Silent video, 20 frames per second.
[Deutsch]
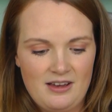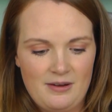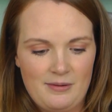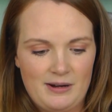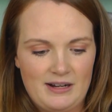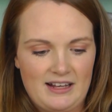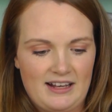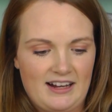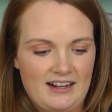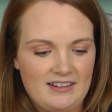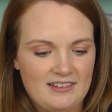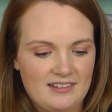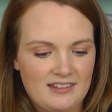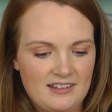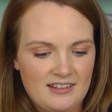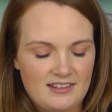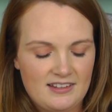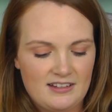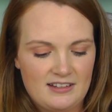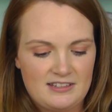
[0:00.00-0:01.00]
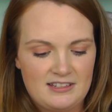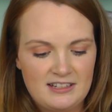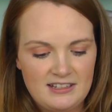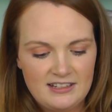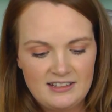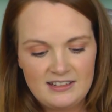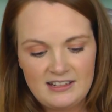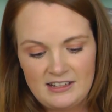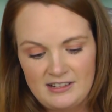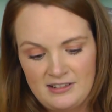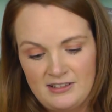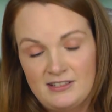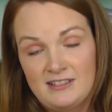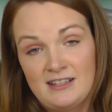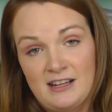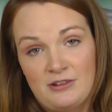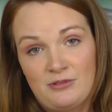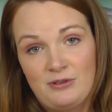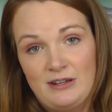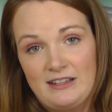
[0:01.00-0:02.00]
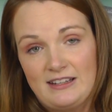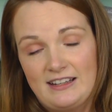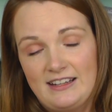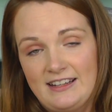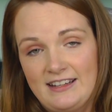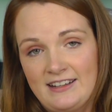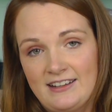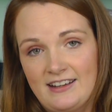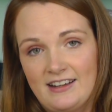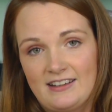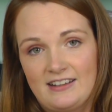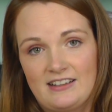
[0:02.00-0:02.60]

Aber der ganze Sinn ne, ist natürlich dahinter,